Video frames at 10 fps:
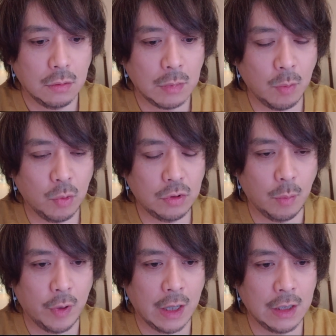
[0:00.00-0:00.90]
守って
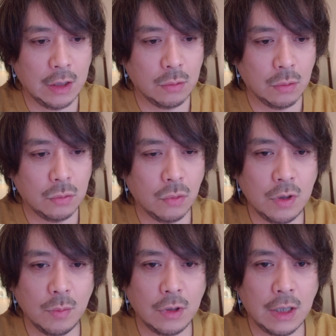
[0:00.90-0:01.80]
もらわないとどう
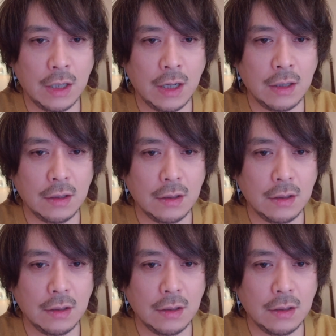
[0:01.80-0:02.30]
にもならない